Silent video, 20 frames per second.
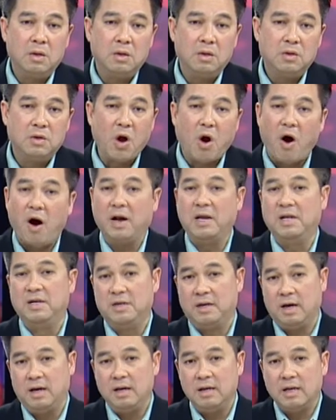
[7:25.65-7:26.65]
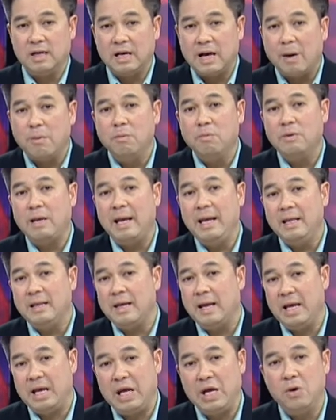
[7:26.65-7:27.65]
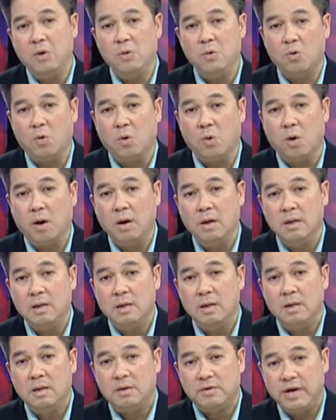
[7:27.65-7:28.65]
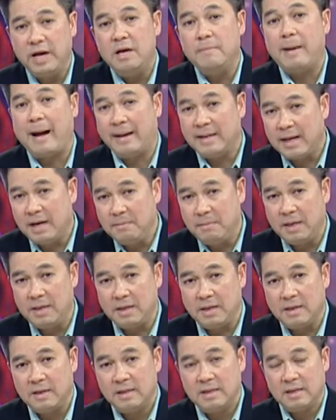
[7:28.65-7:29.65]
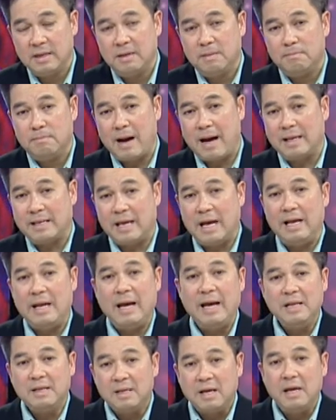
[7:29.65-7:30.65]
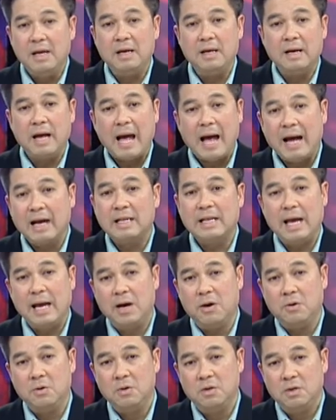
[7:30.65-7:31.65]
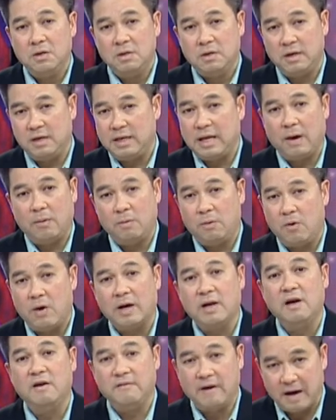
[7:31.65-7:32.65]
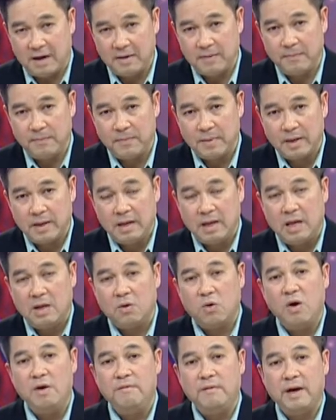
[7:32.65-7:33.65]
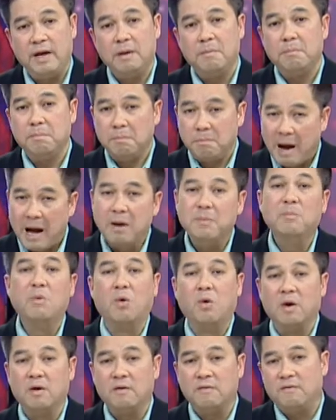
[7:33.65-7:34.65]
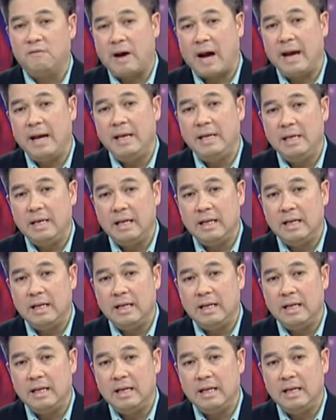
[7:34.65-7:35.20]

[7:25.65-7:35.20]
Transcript: chọn lựa không lấy tiền hưu của riêng bản thân mình mà chỉ lấy tiền ăn theo người chồng hoặc người vợ quý vị bắt buộc phải